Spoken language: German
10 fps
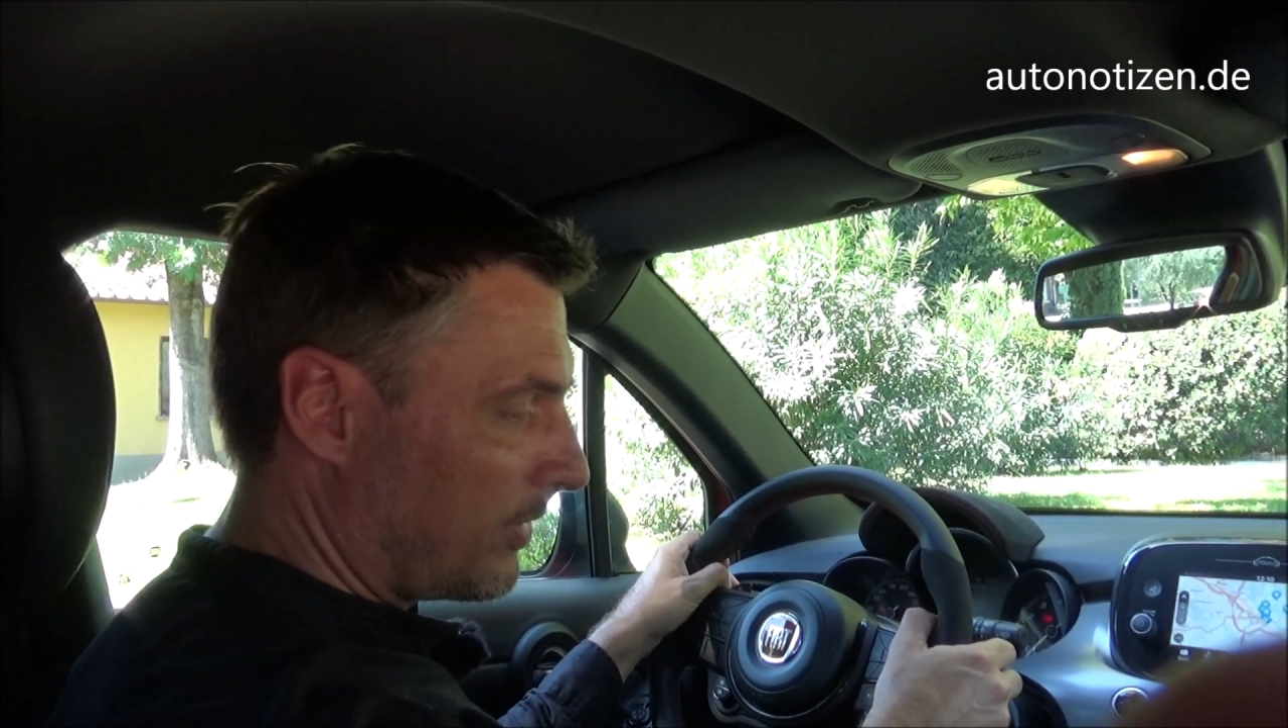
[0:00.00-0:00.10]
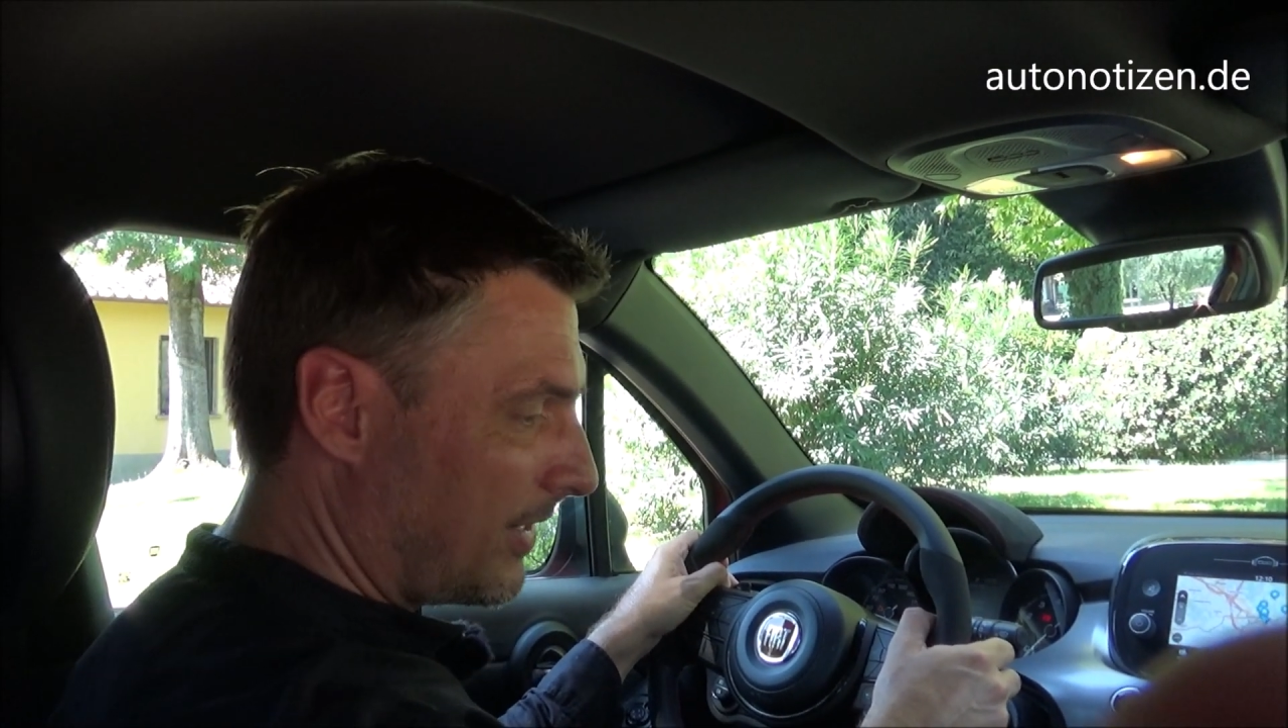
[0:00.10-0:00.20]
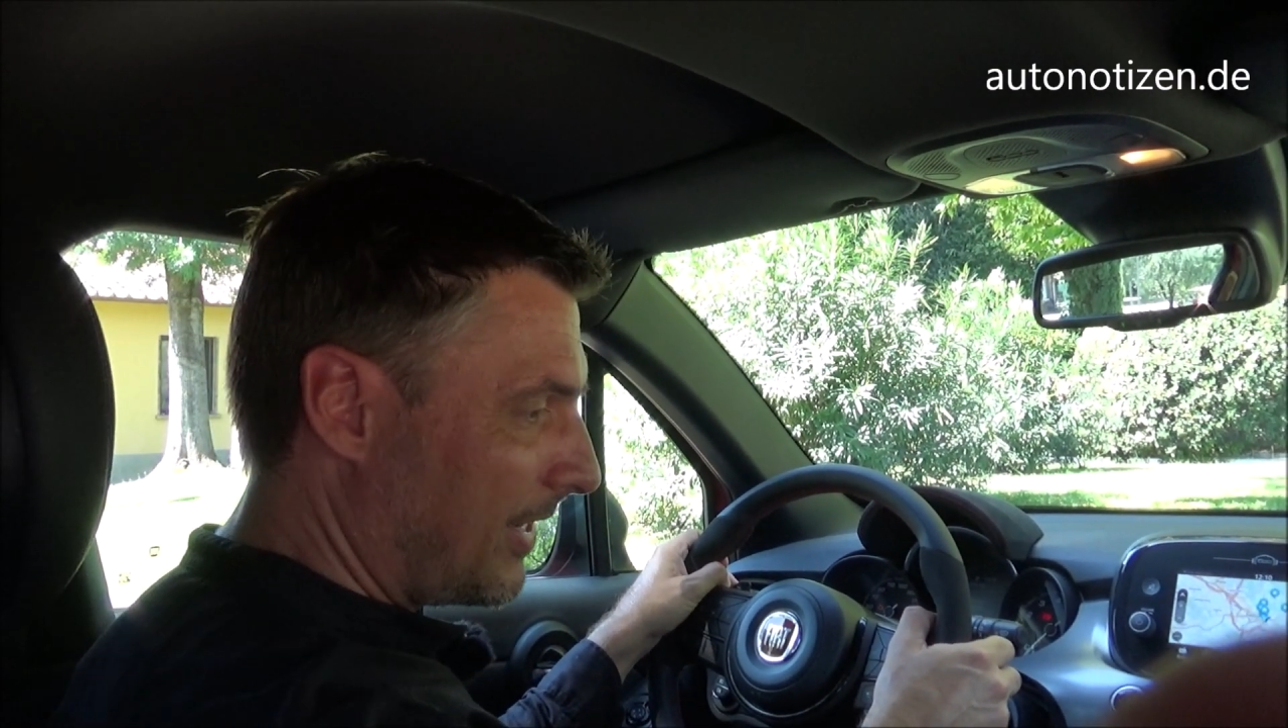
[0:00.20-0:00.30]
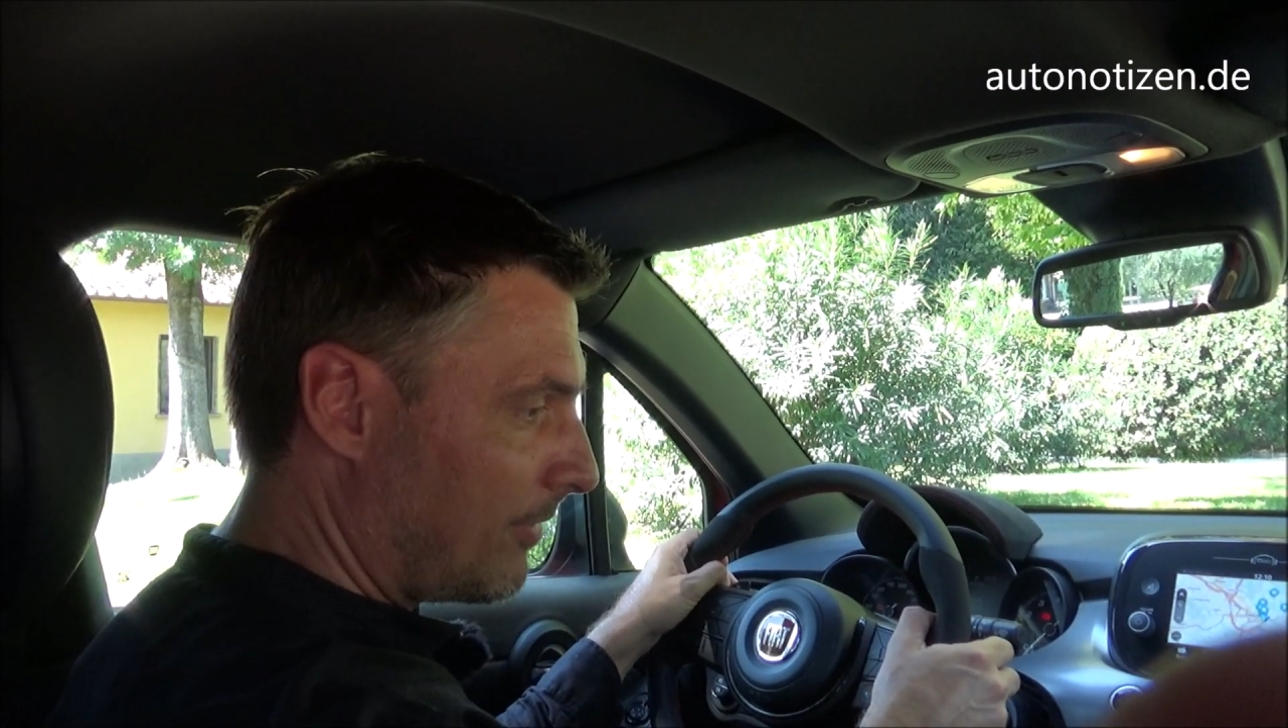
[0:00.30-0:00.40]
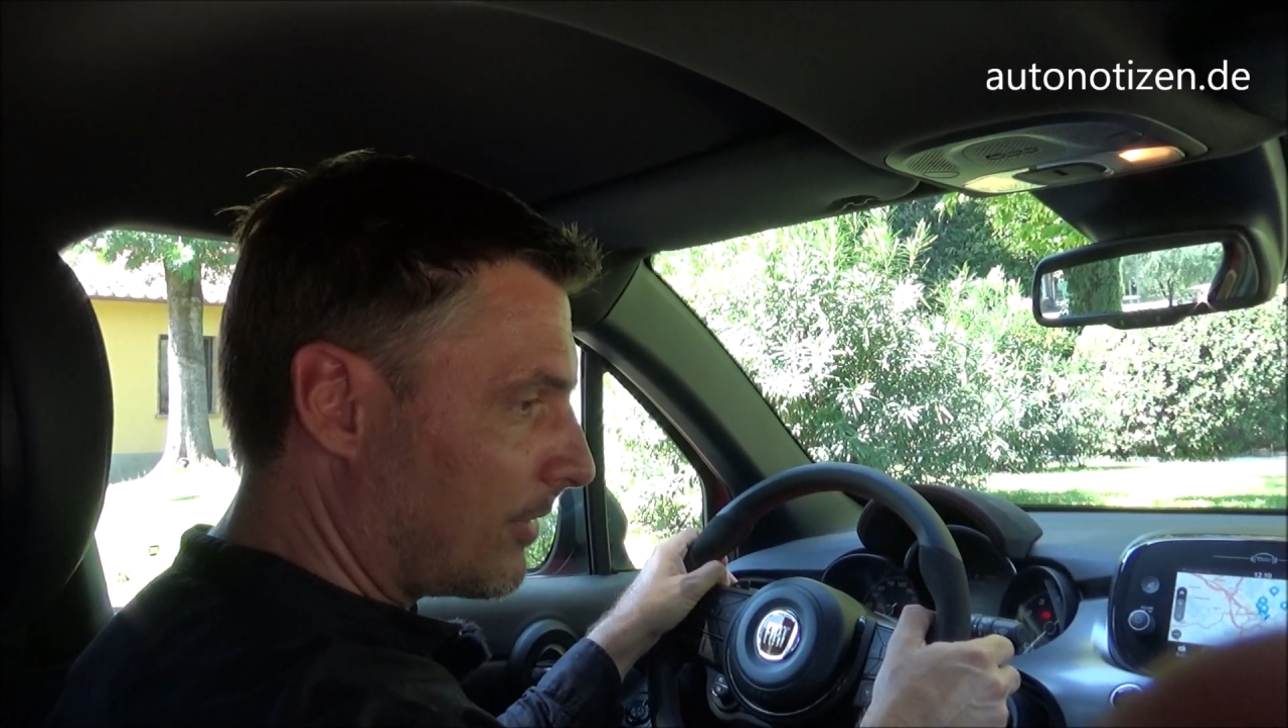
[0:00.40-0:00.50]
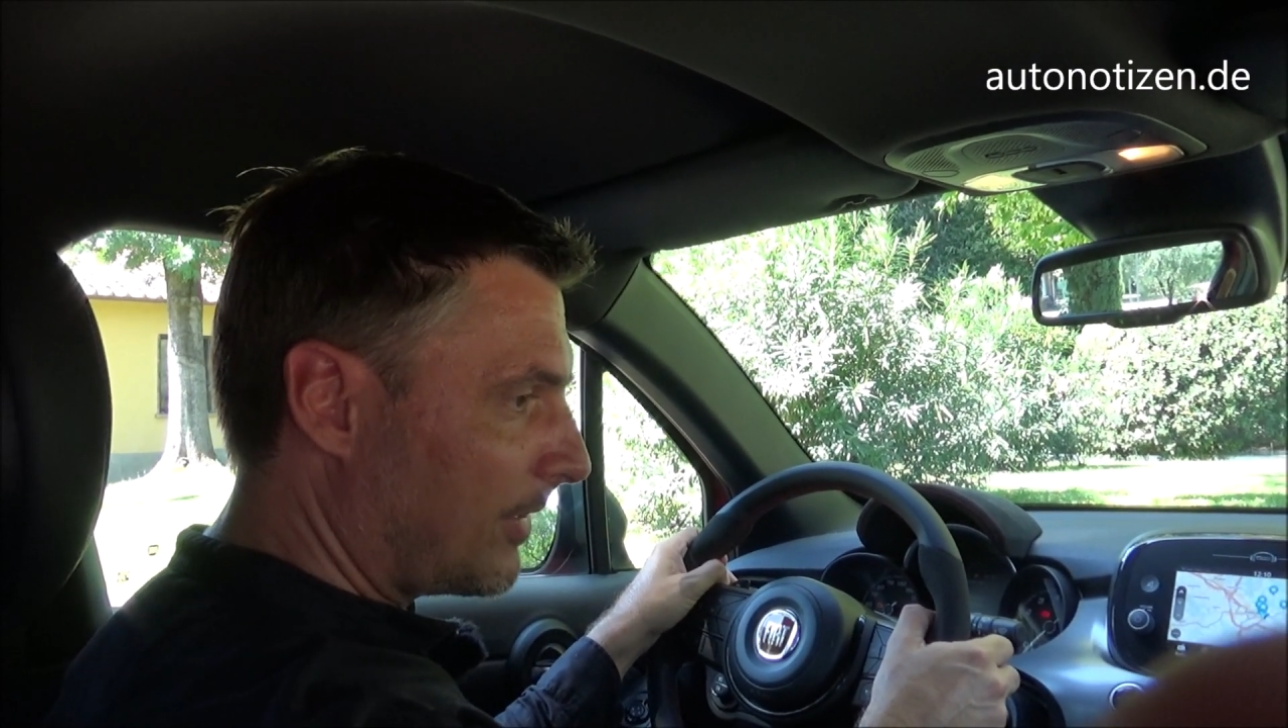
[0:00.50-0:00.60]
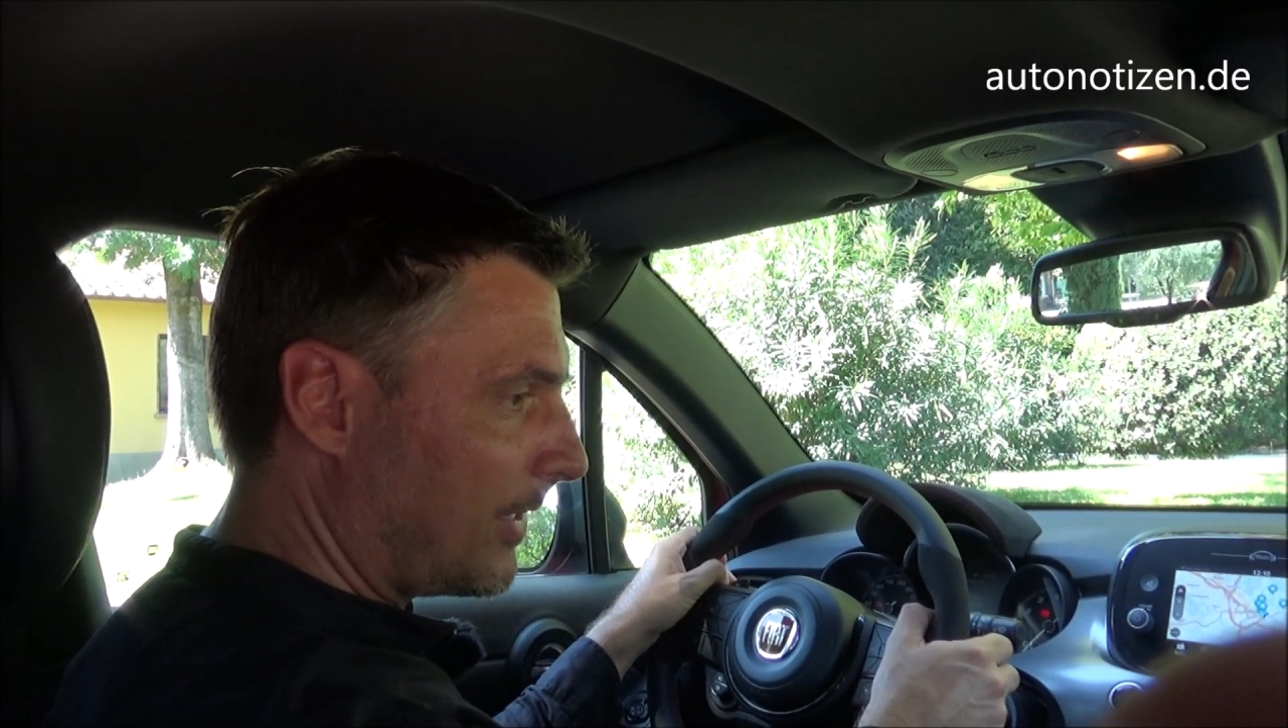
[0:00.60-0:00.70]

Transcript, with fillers: dann nervt es